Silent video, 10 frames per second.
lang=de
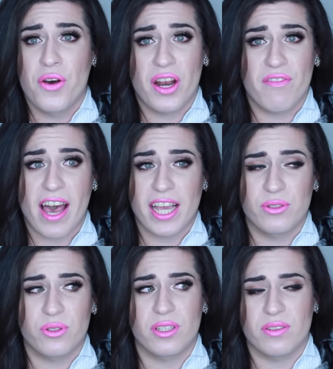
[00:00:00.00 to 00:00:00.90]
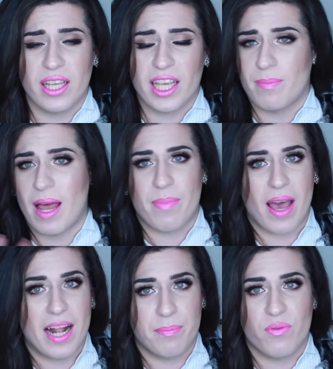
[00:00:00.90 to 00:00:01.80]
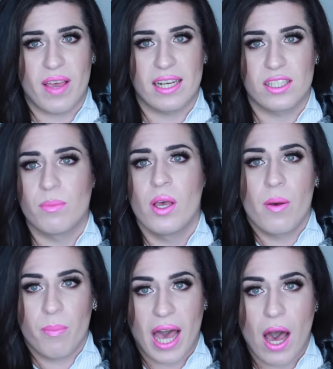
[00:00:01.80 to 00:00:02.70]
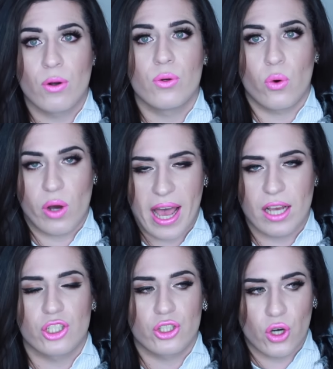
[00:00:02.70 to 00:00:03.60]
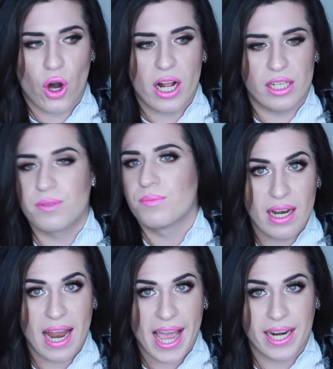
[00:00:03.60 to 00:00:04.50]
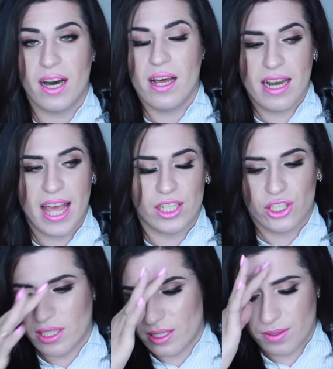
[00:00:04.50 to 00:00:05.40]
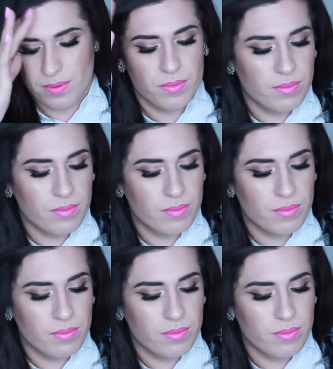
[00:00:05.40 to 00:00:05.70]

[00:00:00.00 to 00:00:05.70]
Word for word: Und dann war ich nur, nee, ich bleibe bei altbewährtem Braun, Orange, Gold, Liner, Lashes.